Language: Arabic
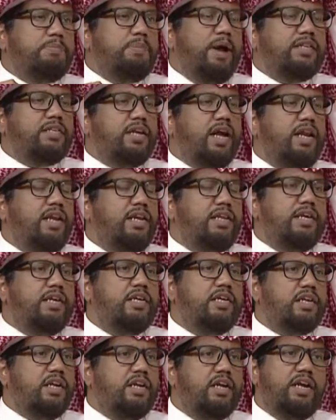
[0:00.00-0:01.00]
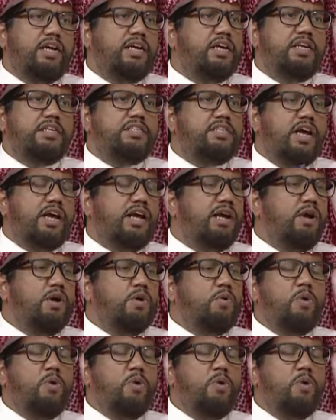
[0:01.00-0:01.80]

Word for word: ير ما تخليه يرهد